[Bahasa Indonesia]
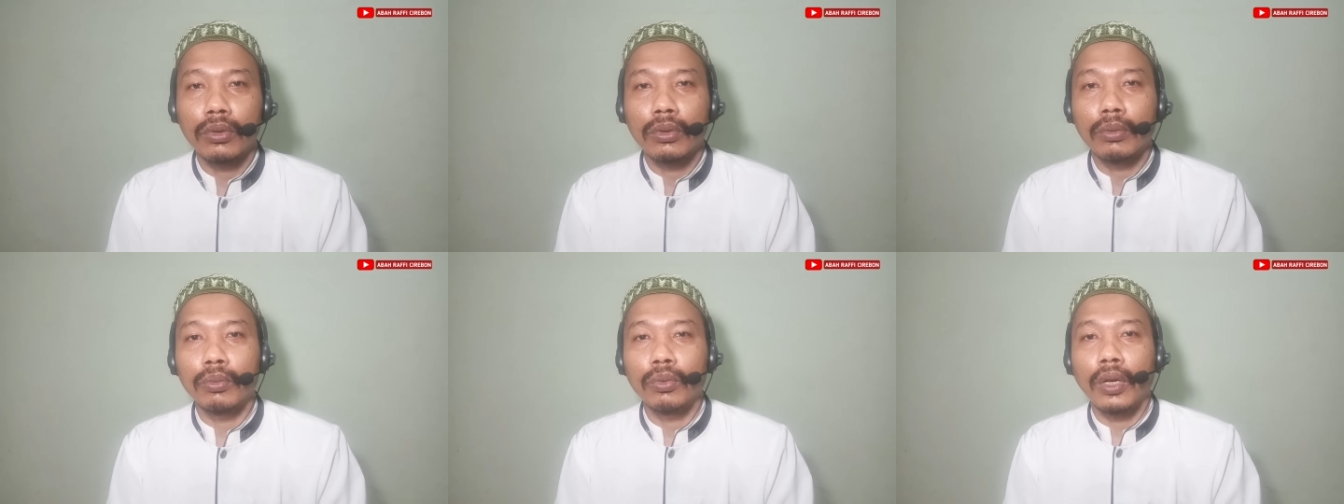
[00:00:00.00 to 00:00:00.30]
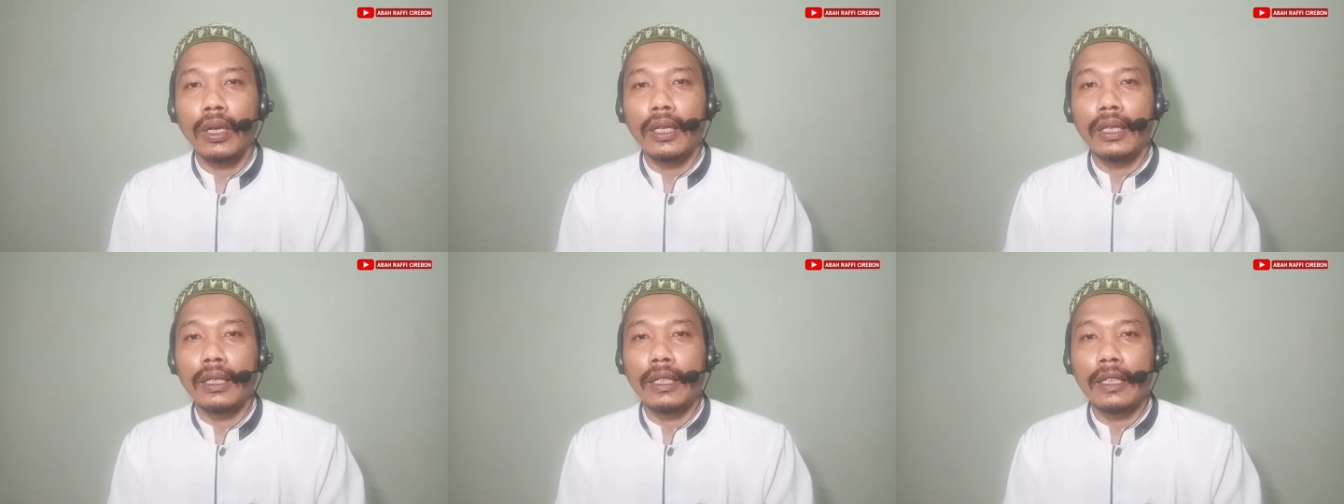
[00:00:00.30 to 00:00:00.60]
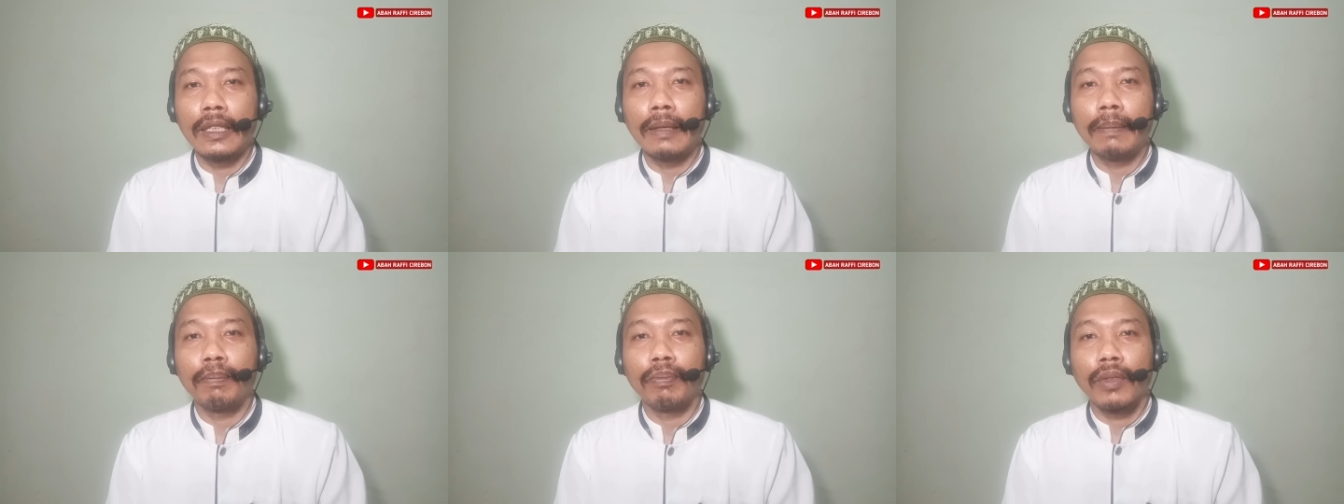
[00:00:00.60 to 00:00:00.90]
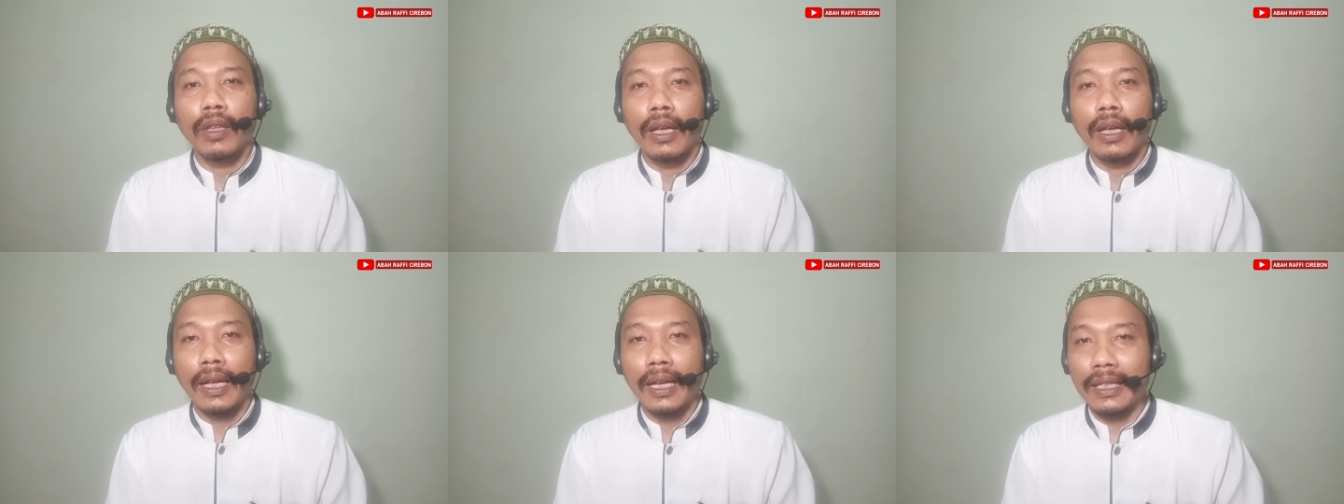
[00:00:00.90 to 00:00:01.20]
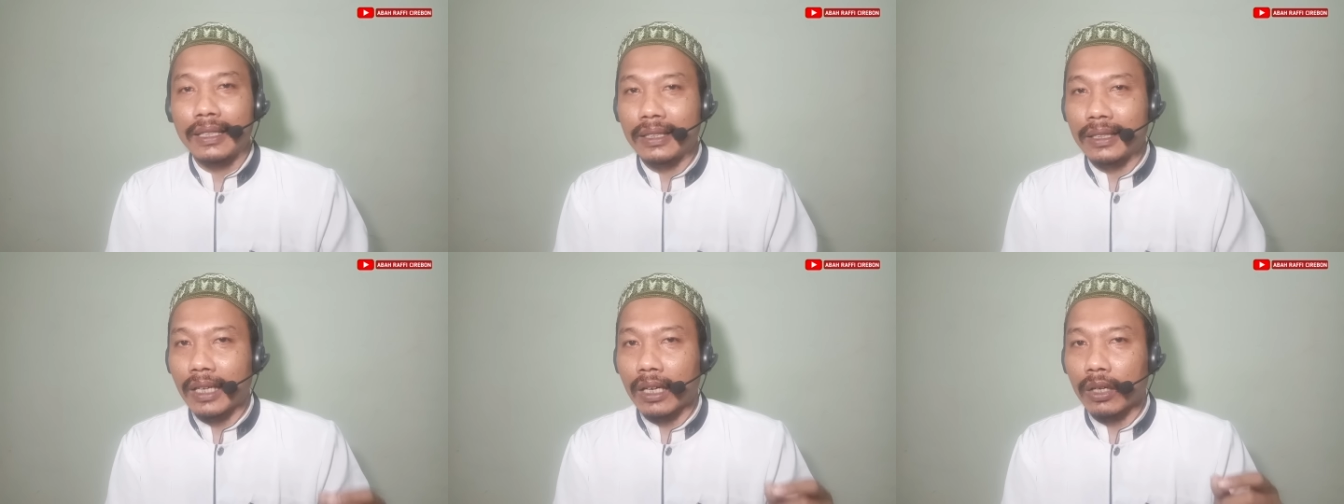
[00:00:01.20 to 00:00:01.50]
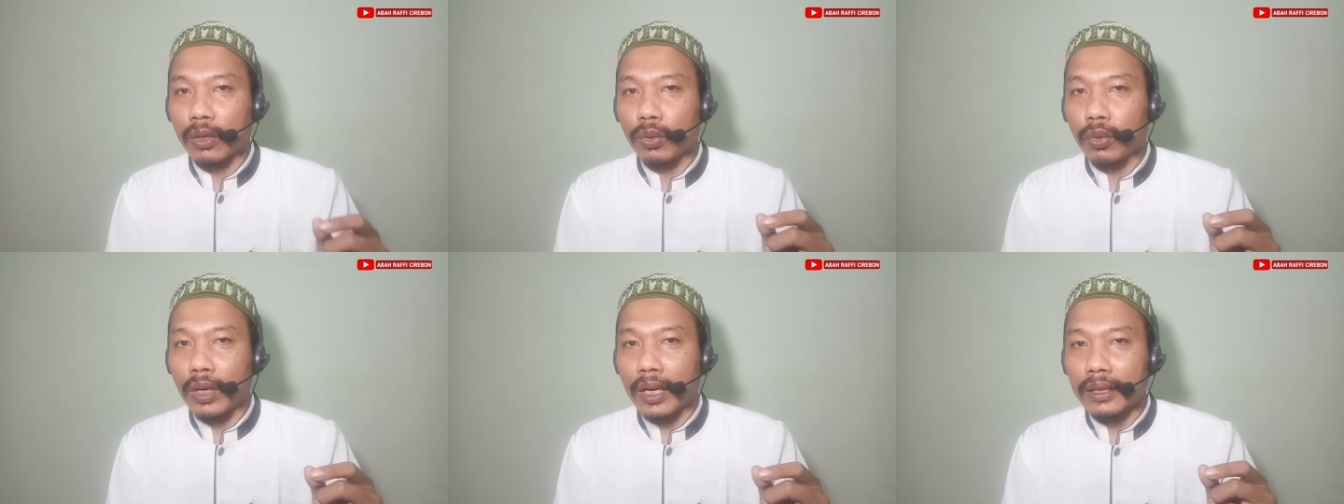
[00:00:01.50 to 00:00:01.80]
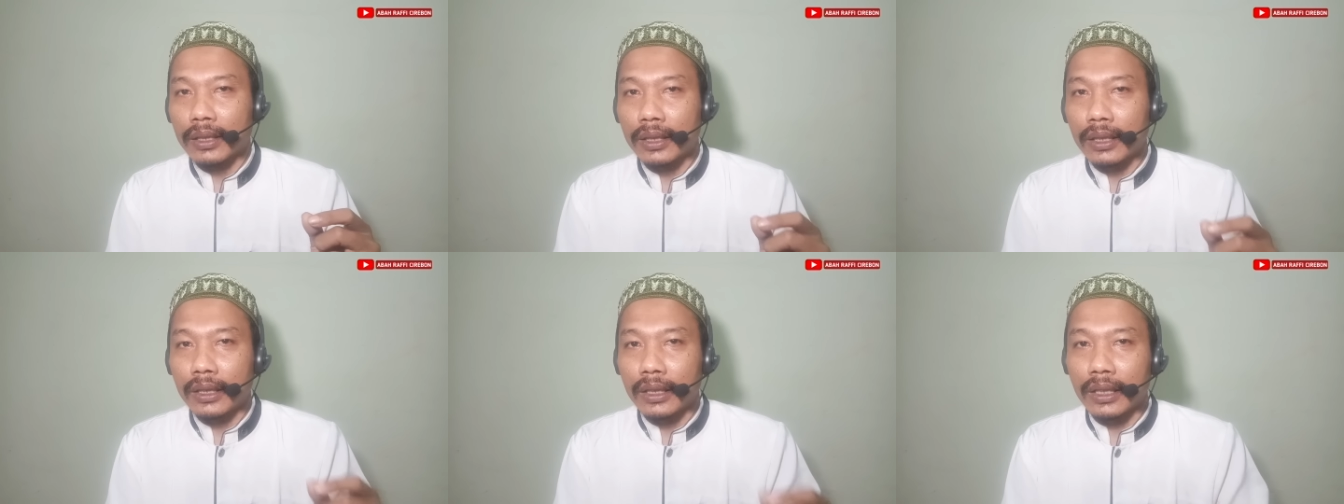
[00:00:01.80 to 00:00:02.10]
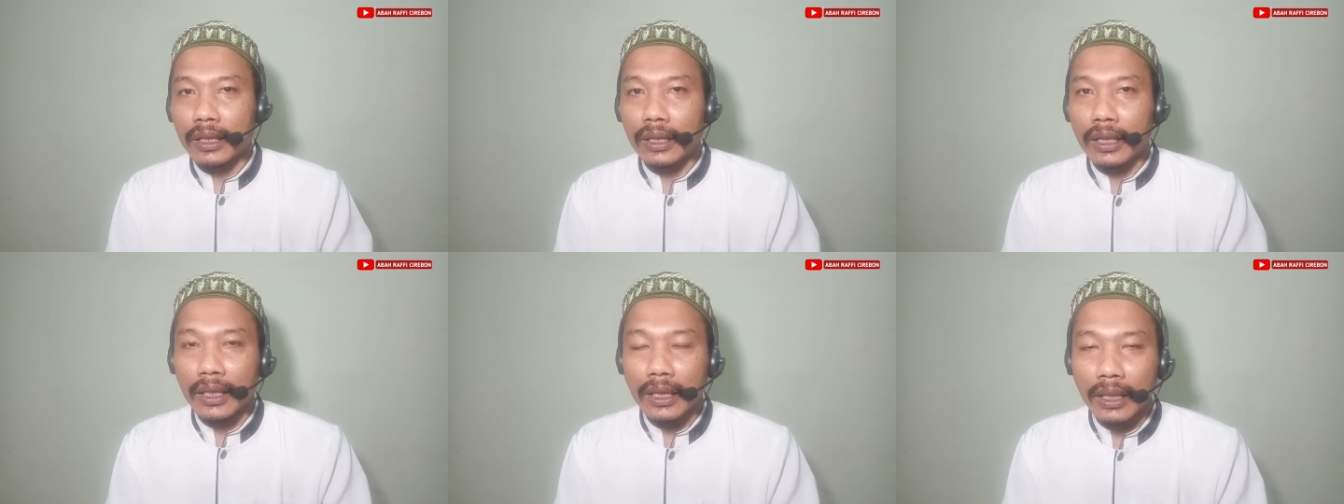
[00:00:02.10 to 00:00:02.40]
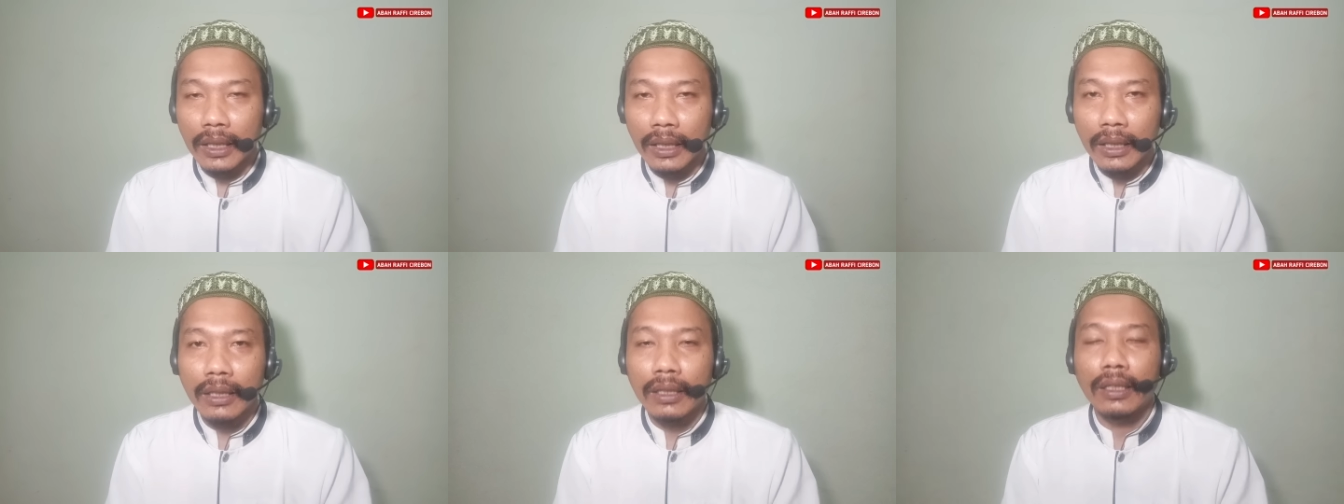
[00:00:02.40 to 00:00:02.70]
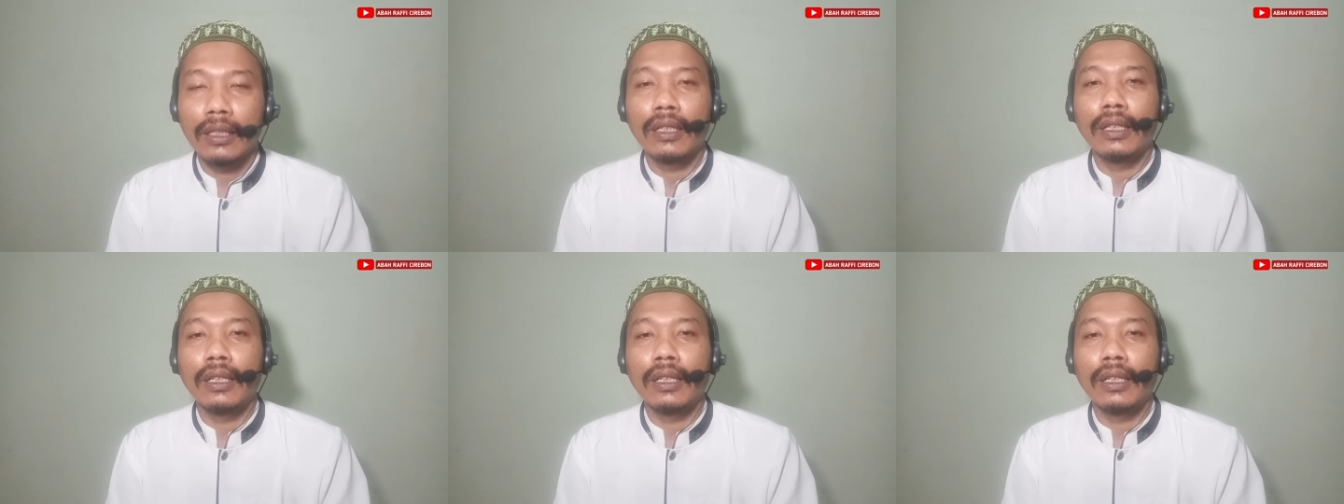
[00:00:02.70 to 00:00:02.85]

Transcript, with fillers: semua ini ejakulasi dini